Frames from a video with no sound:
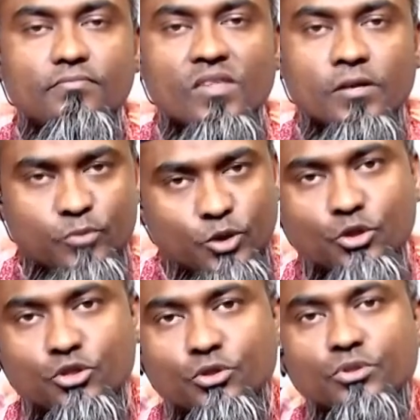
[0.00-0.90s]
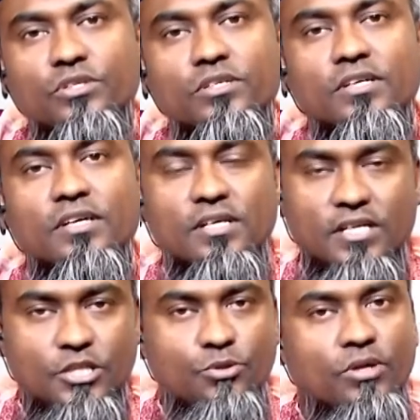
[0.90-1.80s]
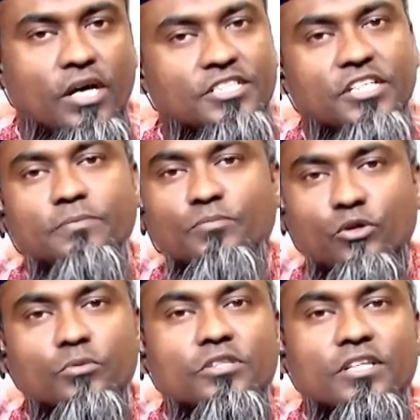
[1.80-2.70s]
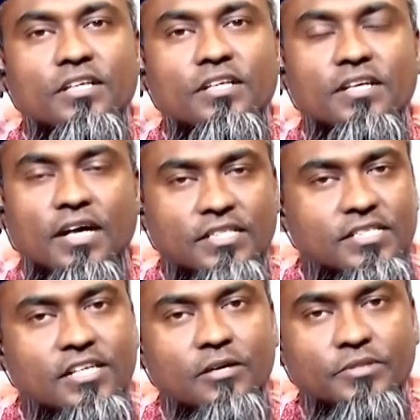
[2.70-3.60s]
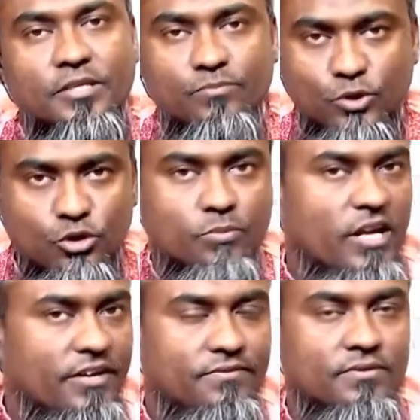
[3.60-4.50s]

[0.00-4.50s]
প্রিয় দর্শক ঈদুল আজহা পরবর্তী আজকে আমাদের প্রথম লাইভ